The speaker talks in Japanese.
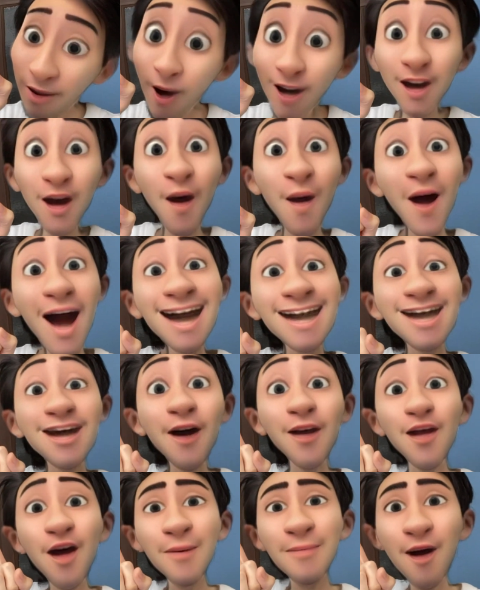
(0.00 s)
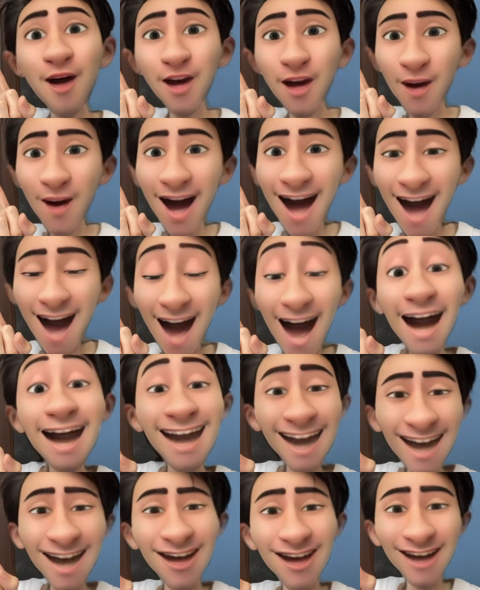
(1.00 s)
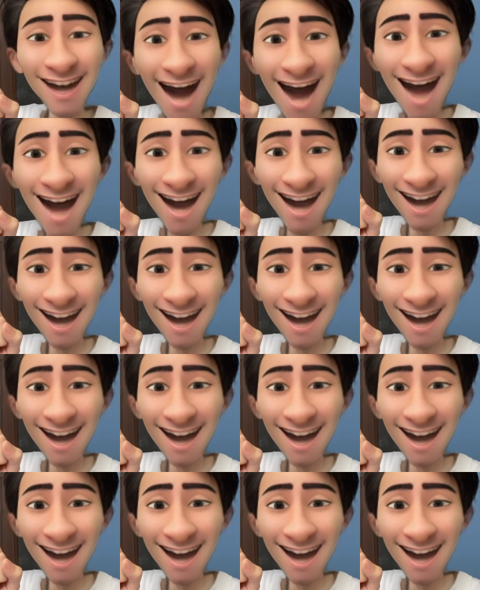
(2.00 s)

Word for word: ご紹介しようと思う人がいるんだ